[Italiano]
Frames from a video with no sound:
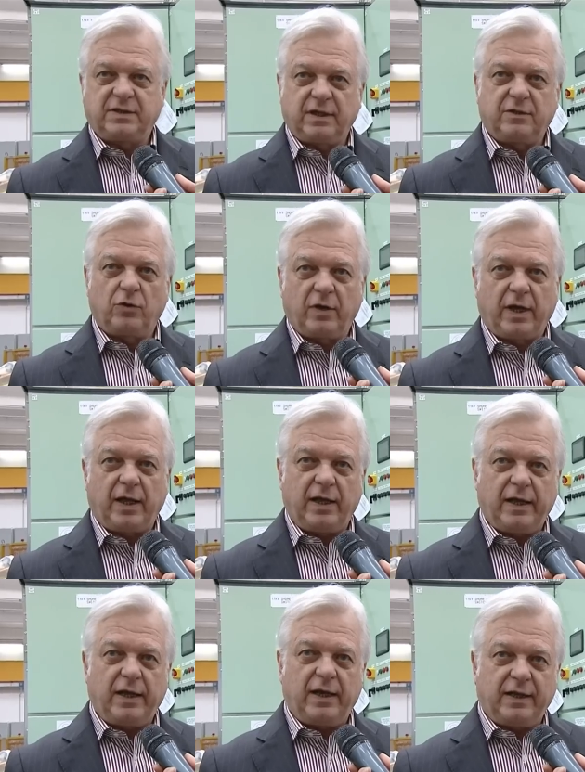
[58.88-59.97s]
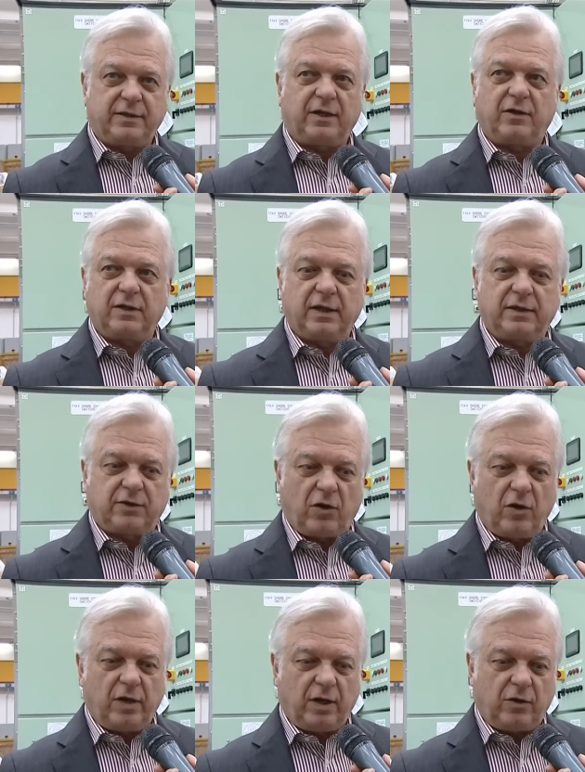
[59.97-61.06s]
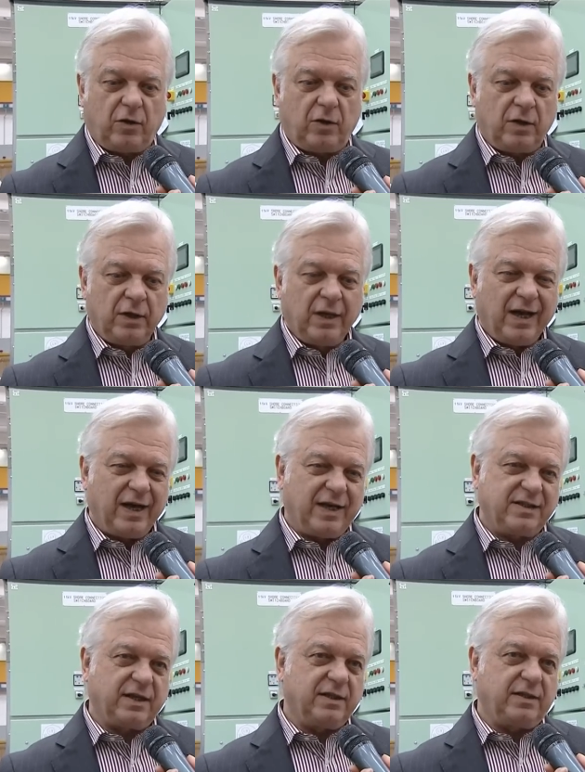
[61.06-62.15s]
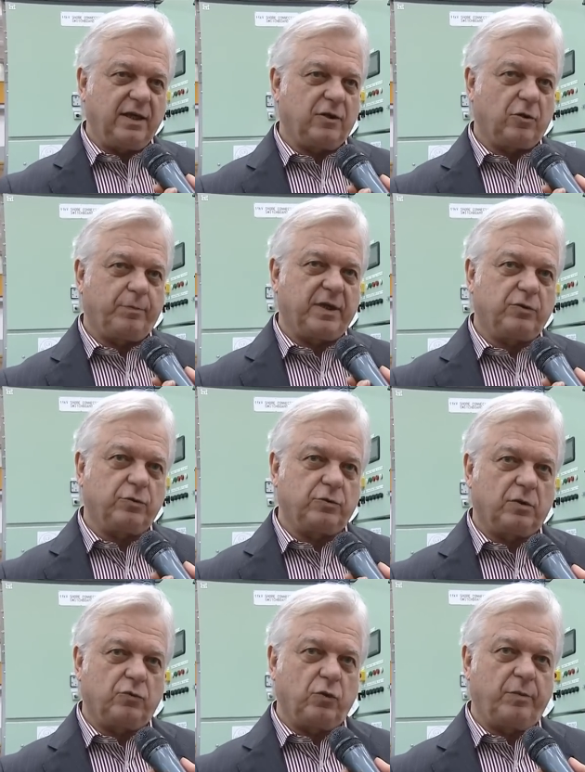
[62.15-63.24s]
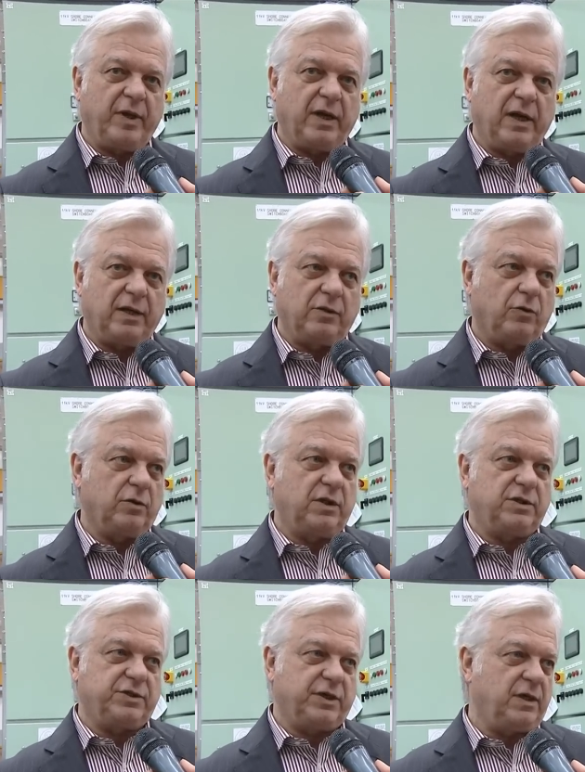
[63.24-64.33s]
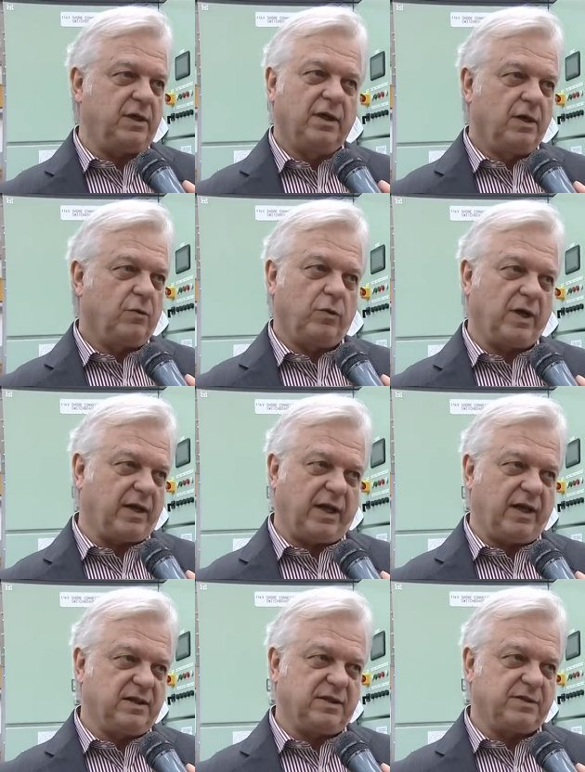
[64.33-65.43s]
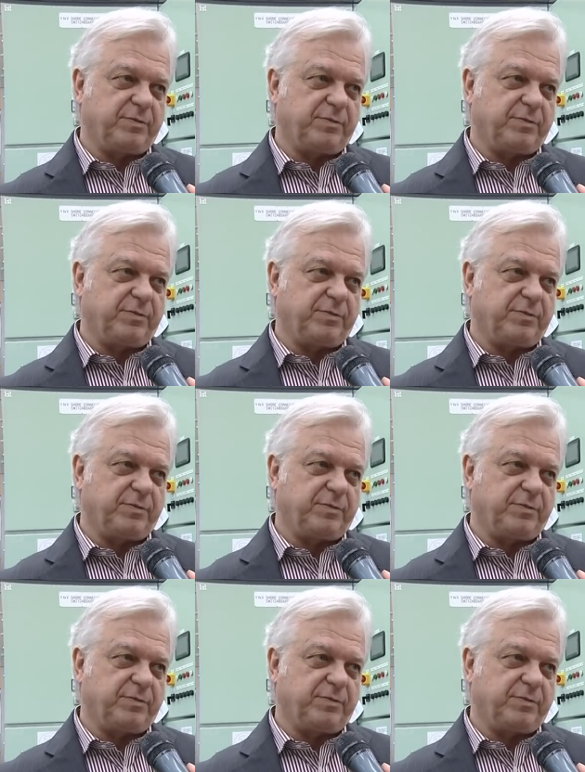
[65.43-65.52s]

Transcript: settore elettrico ed elettronico ha risentito per tutto il 2012 una crisi